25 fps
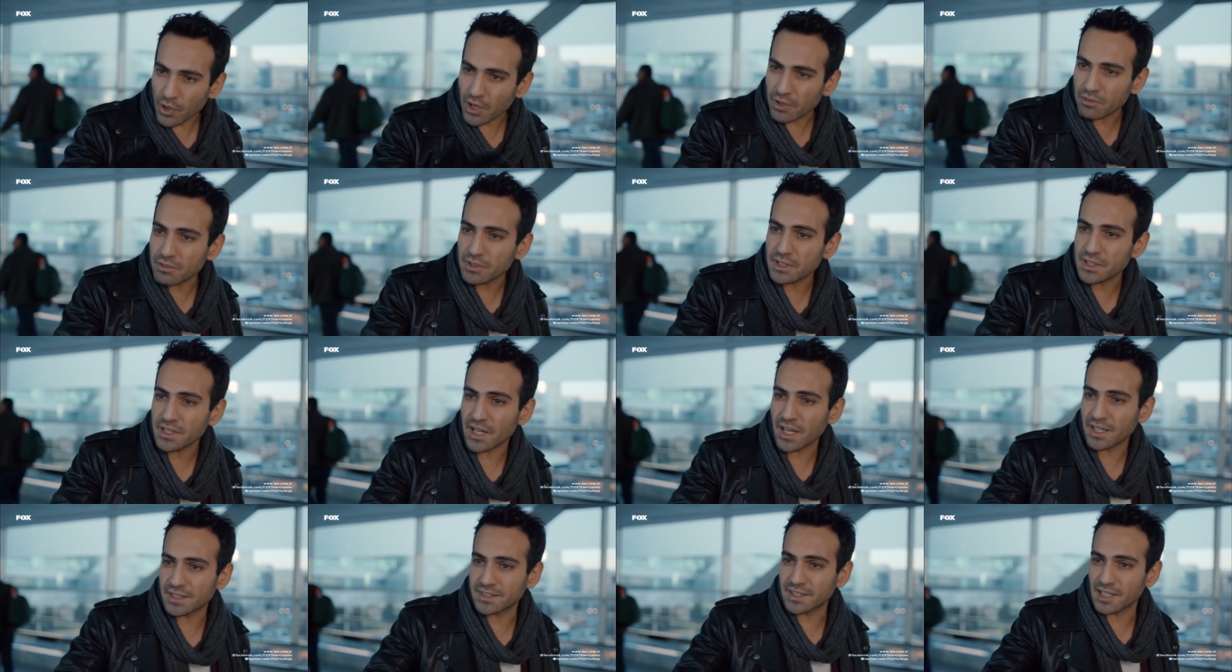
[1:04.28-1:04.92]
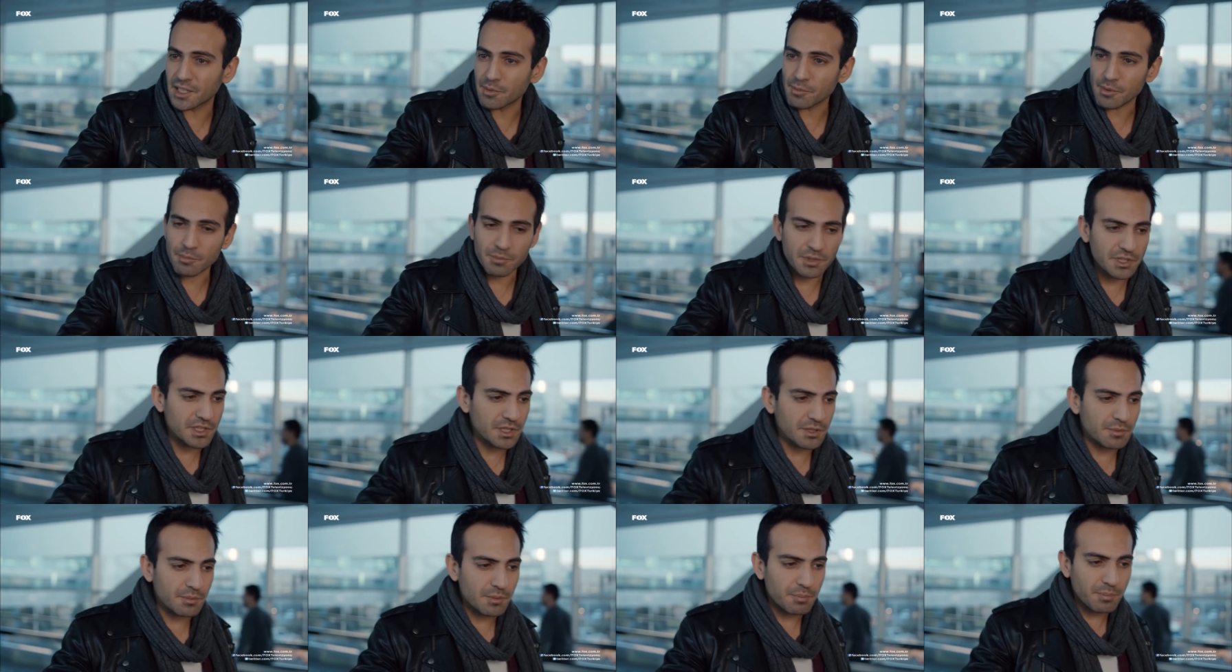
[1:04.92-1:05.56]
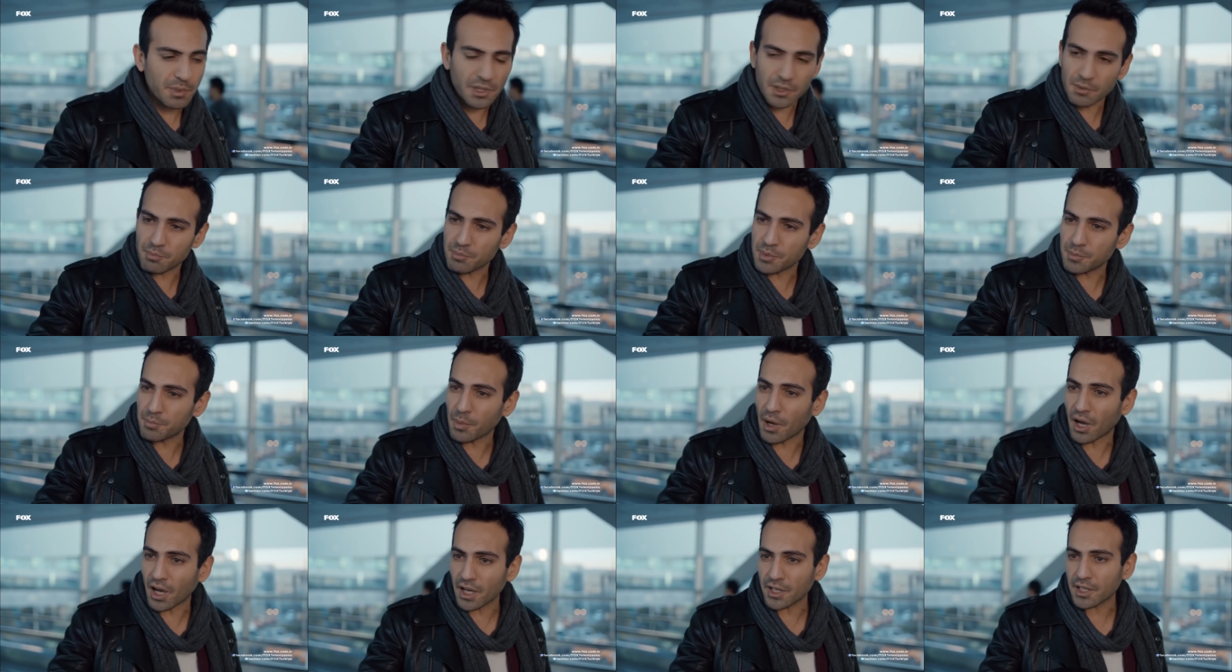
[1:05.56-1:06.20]
bu evliliği ertelemem için benim
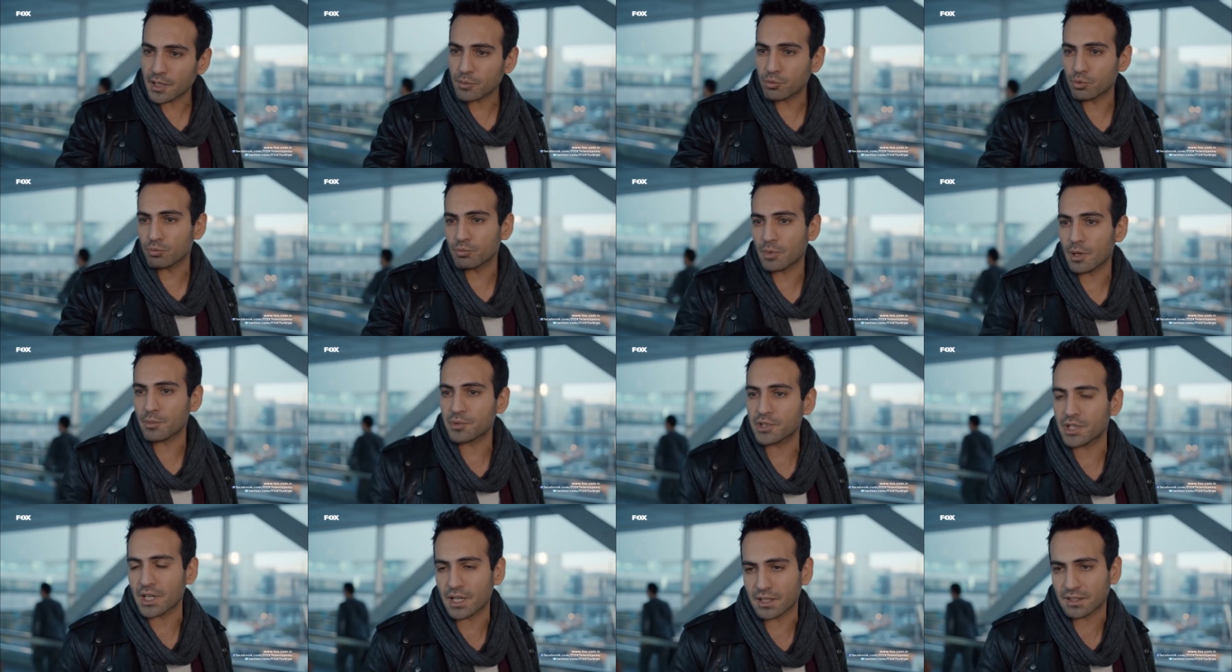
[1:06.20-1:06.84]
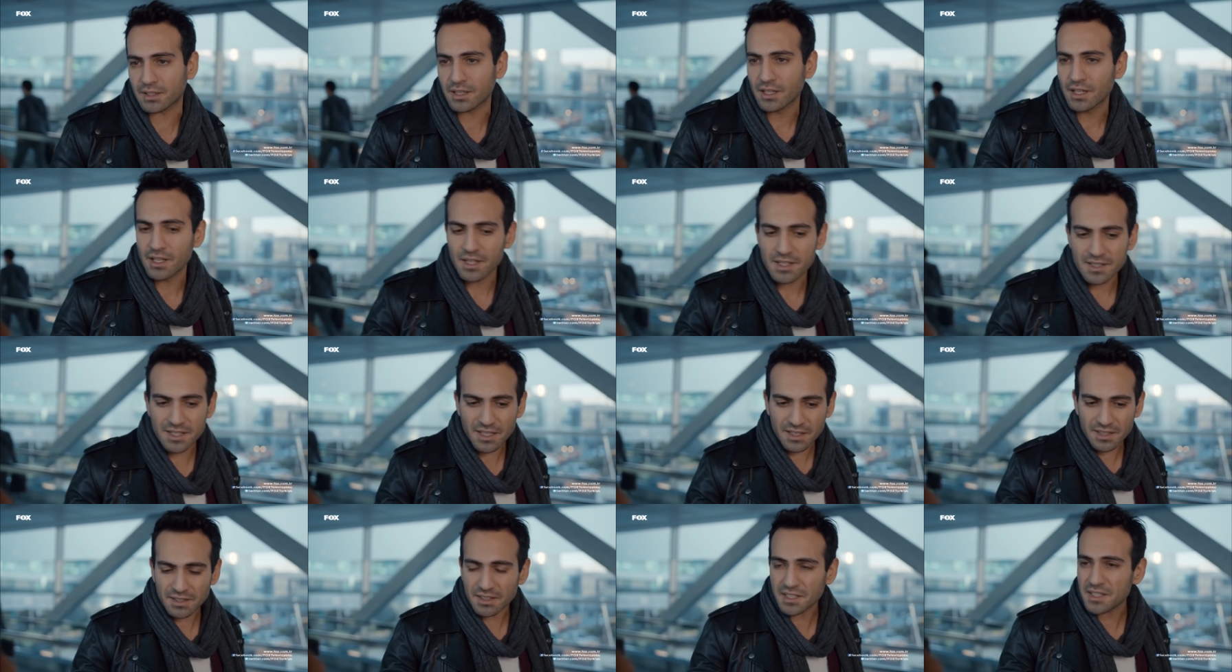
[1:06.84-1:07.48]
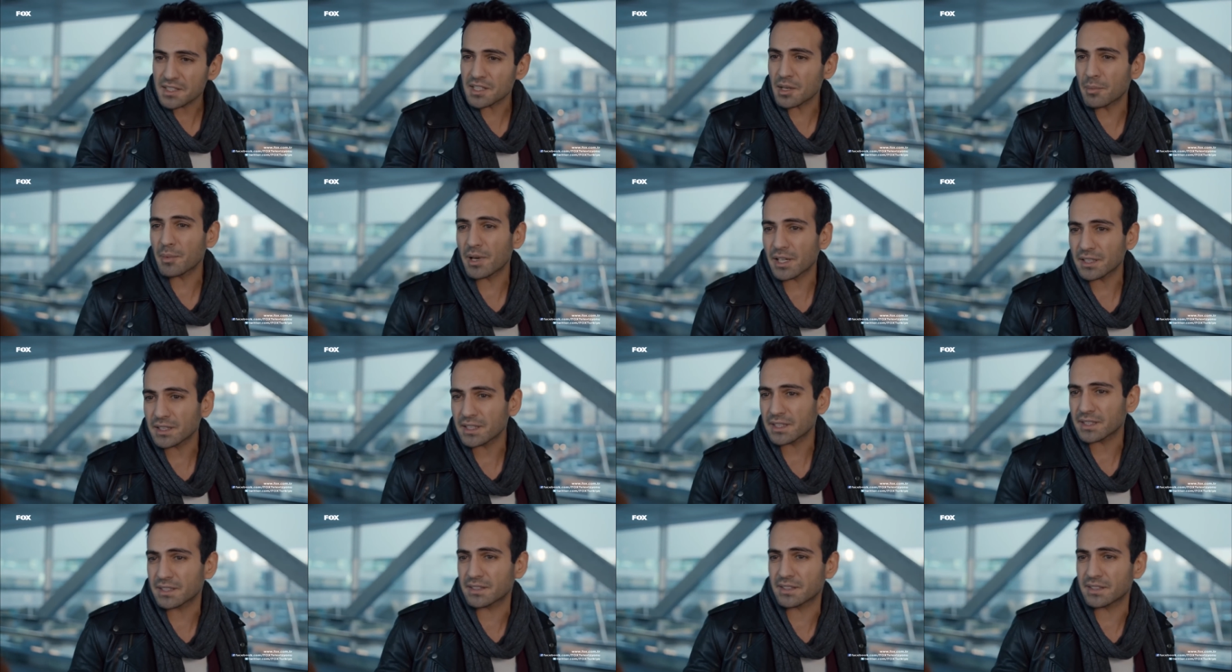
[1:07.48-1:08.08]
bir bahane bulmam şart. Senin de zamana